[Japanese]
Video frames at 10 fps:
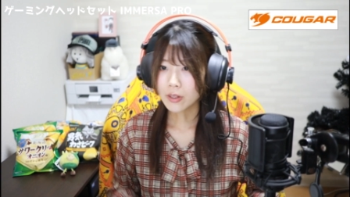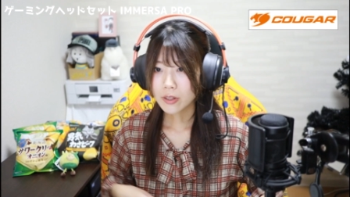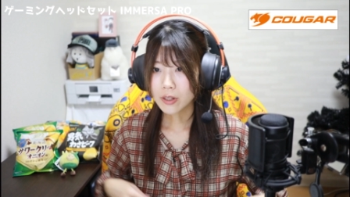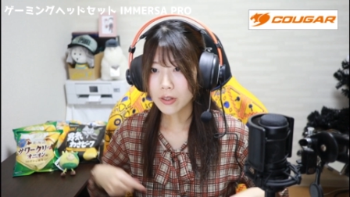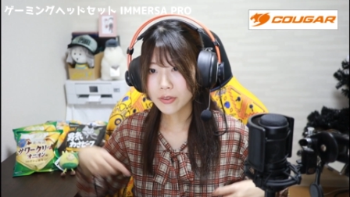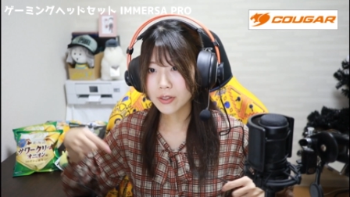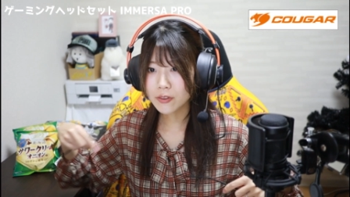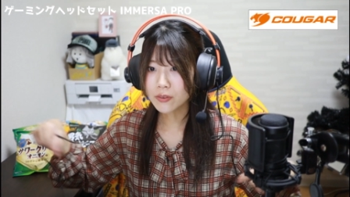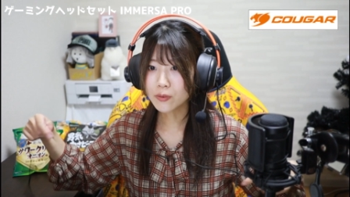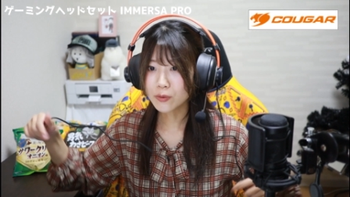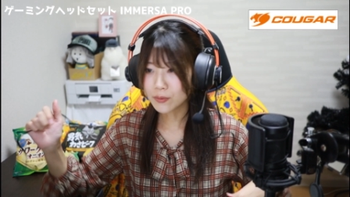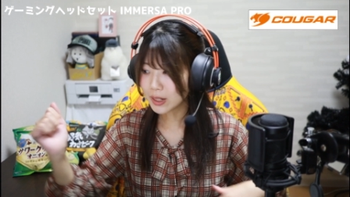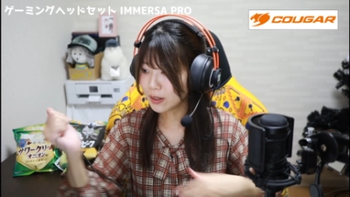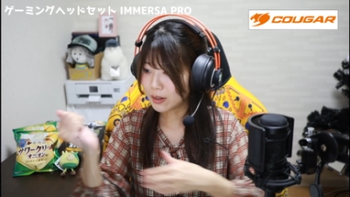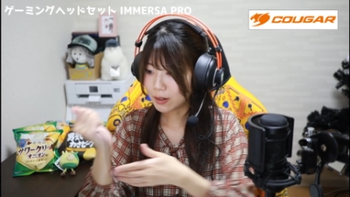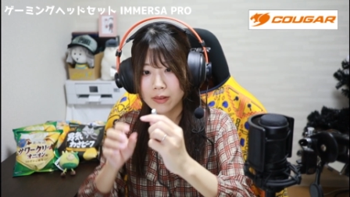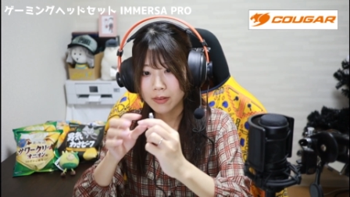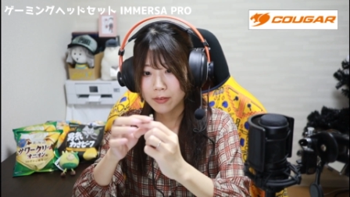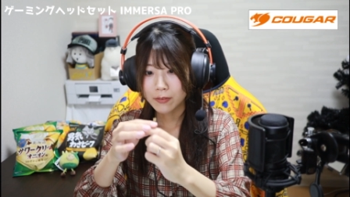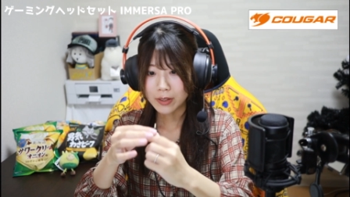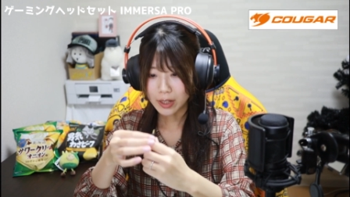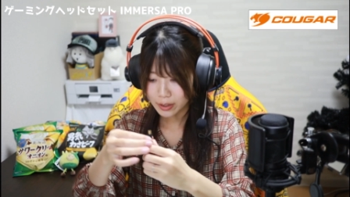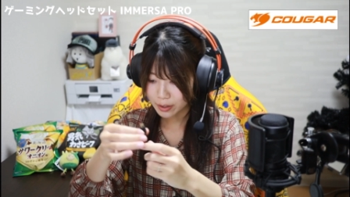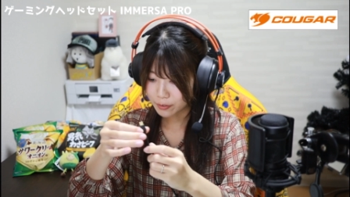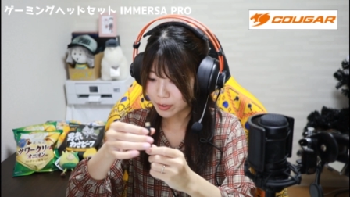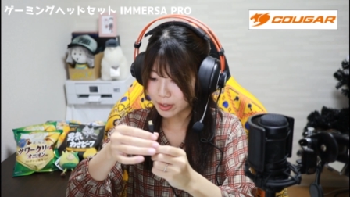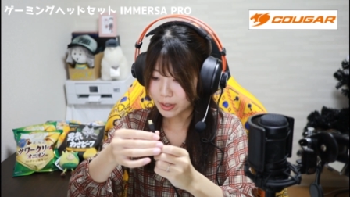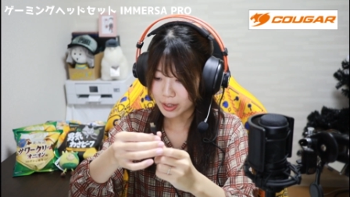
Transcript: い。で、接続は、これなんて言うんやったっ